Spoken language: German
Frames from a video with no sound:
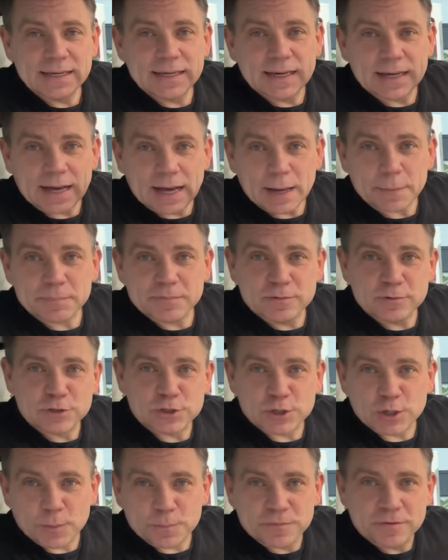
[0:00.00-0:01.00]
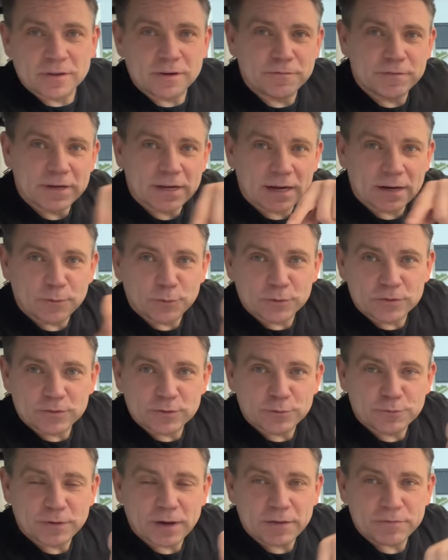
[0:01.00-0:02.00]
abzustöpseln, wieder
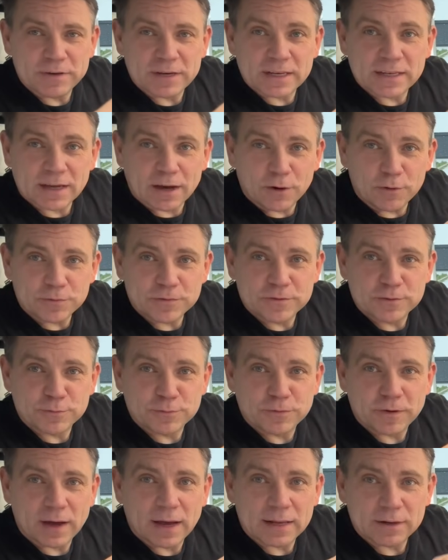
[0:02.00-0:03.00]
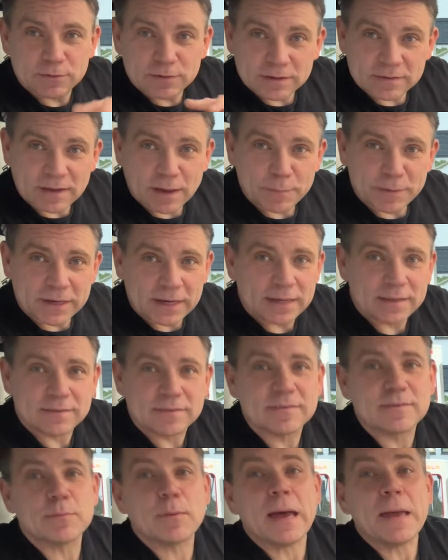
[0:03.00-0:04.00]
loszufahren, wieder draufzufahren und das habe ich ja
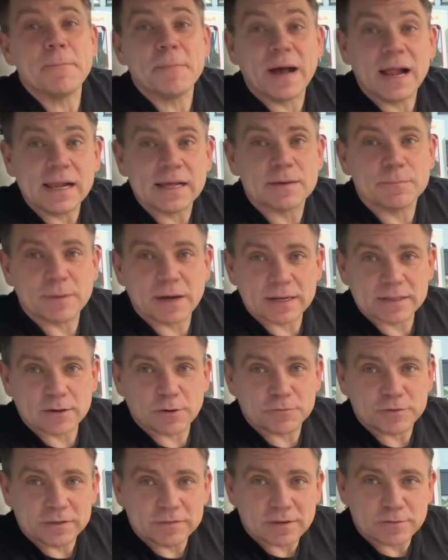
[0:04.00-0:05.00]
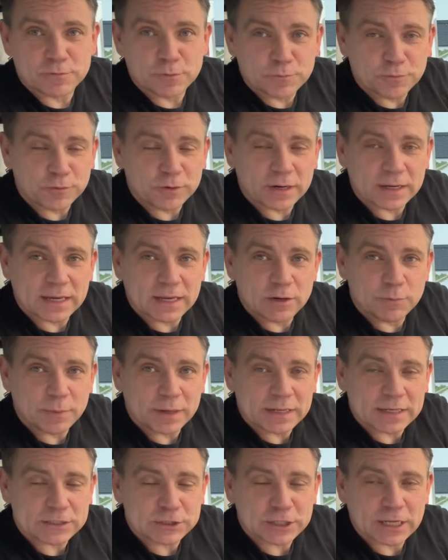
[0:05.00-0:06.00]
jetzt zweimal gemacht auf dieser 500
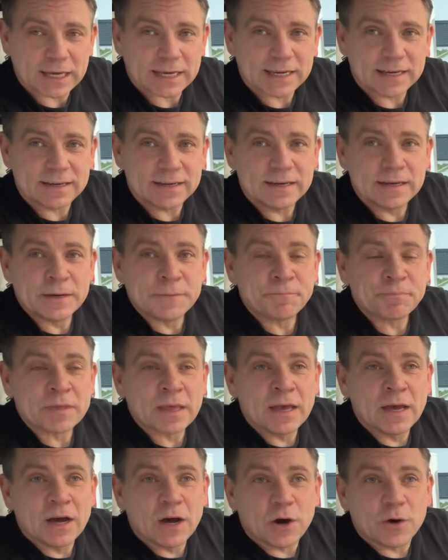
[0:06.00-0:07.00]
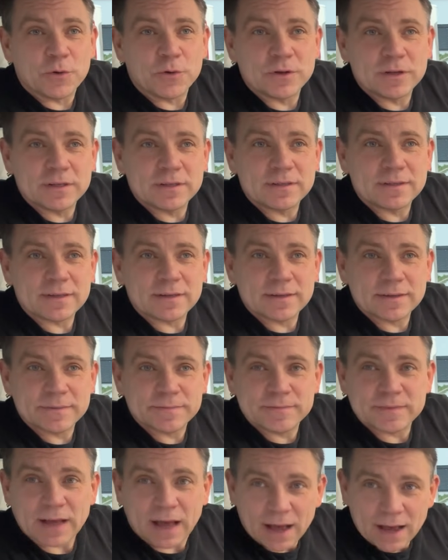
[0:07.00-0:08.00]
Kilometer Strecke und äh,
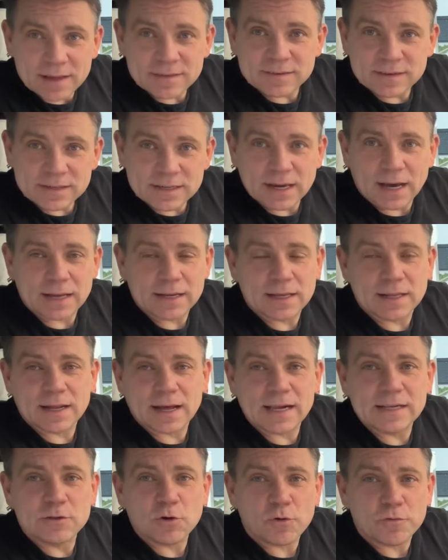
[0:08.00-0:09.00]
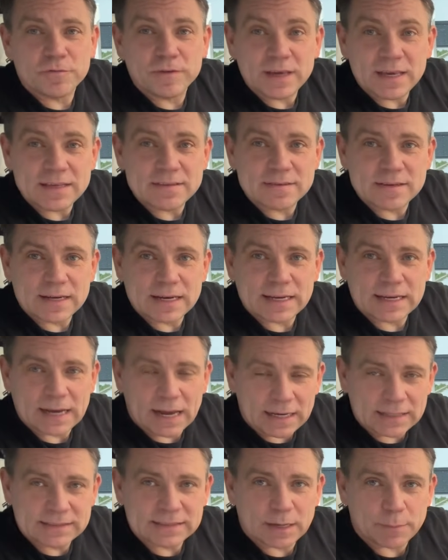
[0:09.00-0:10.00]
da sind die anderen halt doch wesentlich
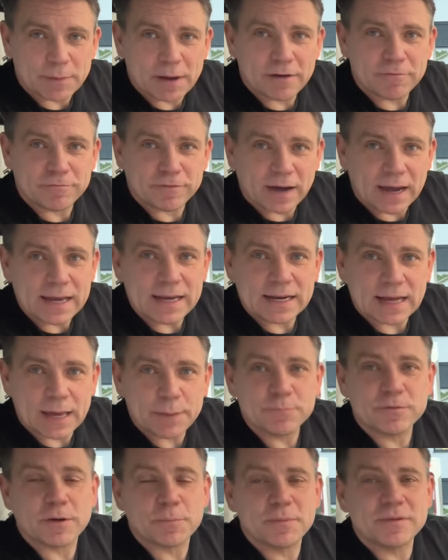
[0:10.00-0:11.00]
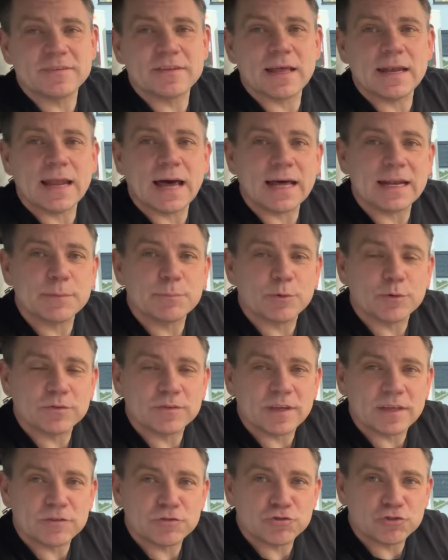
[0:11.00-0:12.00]
langsamer, weil einfach bis der
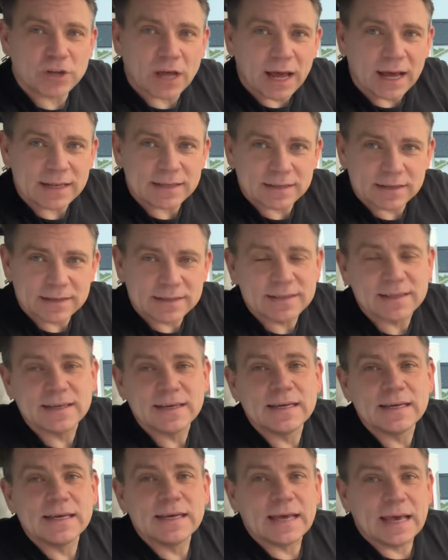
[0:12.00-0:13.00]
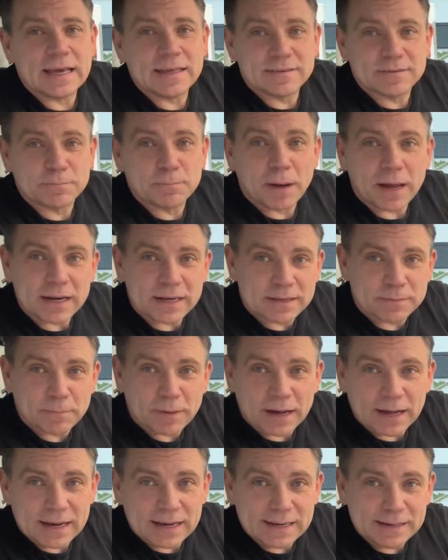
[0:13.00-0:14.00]
Ladeprozess startet, es
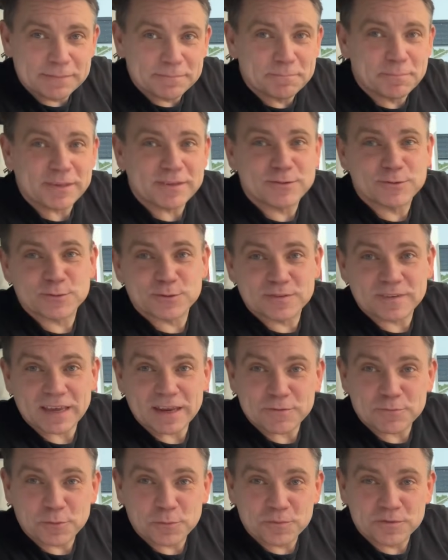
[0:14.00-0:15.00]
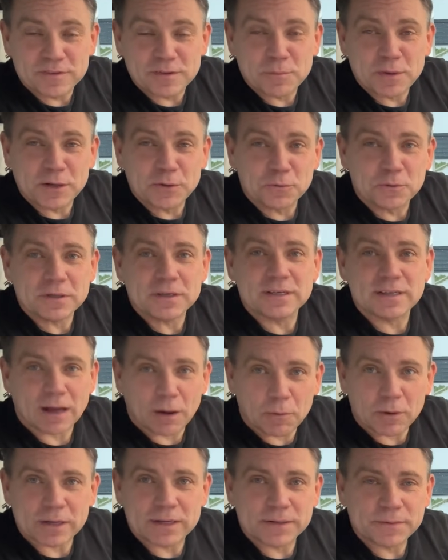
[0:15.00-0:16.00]
manchmal bis zu 10, 15 Minuten
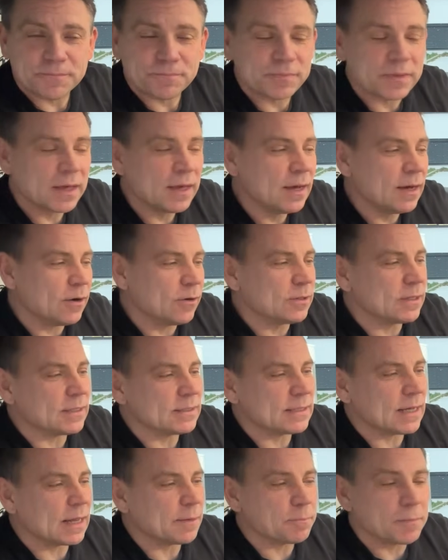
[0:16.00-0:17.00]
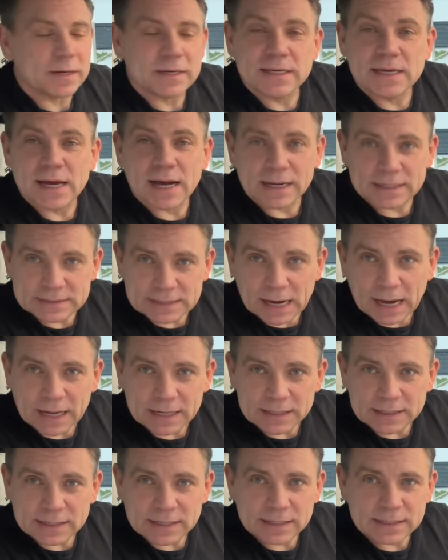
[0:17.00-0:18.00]
dauert. Und das hat man hier halt gar
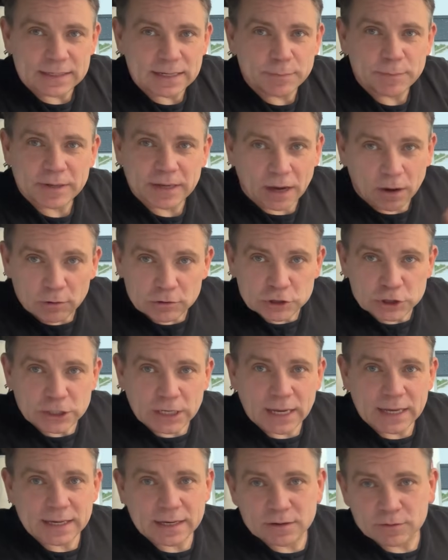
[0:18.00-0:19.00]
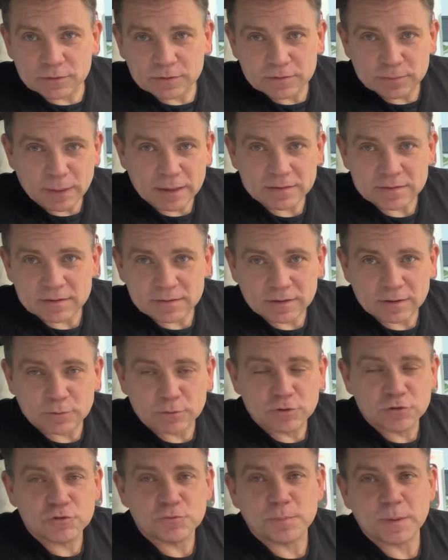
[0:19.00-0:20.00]
nicht, indem ich aussteige und 20
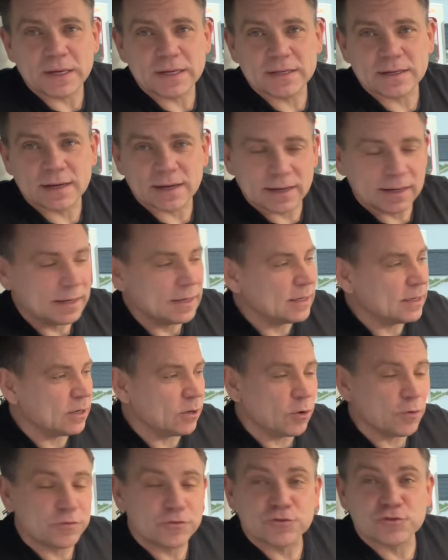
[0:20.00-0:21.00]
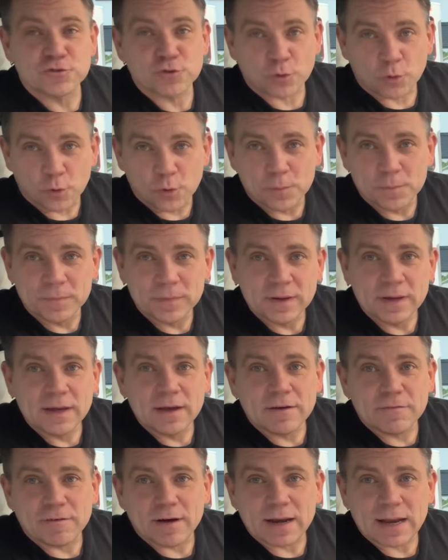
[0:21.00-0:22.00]
Sekunden später läuft Strom,
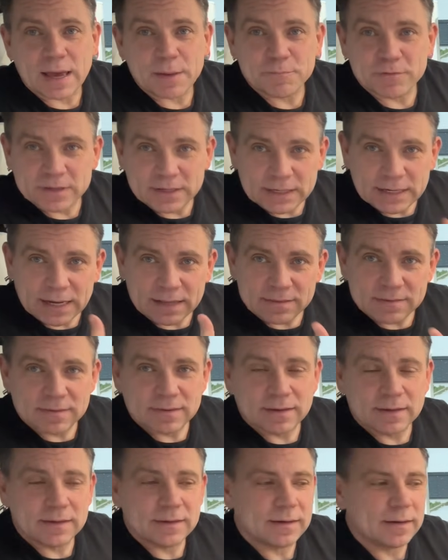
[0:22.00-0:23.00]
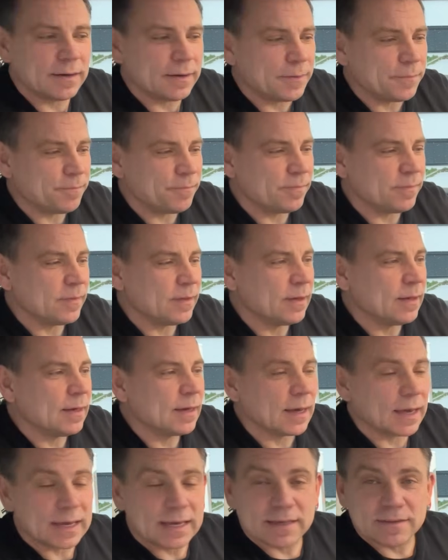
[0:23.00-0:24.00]
weil einfach die ganze ähm,
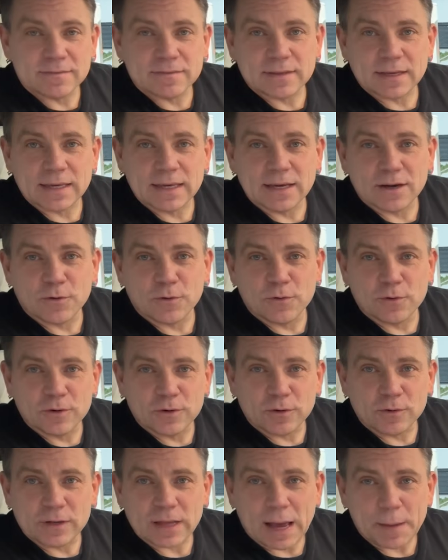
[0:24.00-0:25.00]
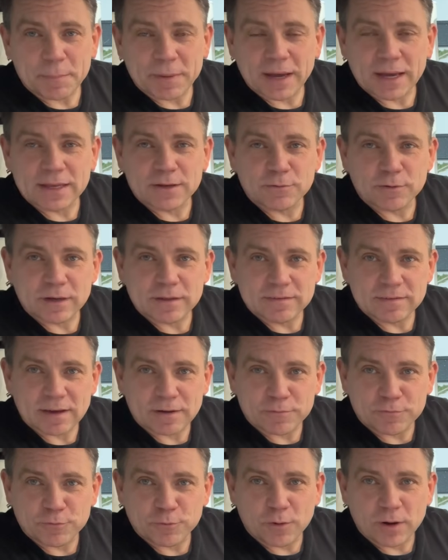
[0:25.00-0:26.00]
Registrierung und Abrechnung ist ja
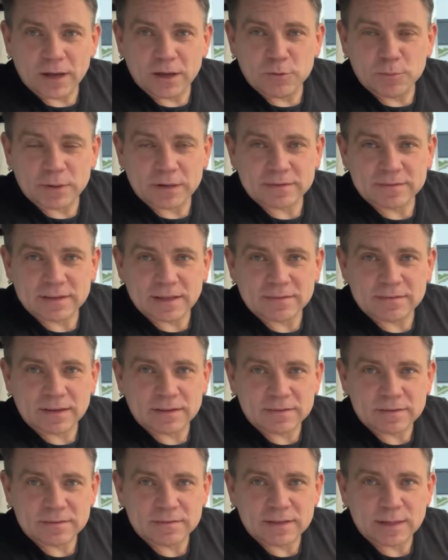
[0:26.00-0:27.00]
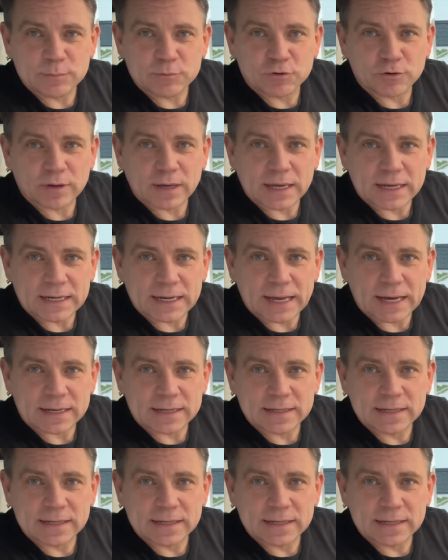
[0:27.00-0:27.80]
vorher über das Tesla-System schon geklärt.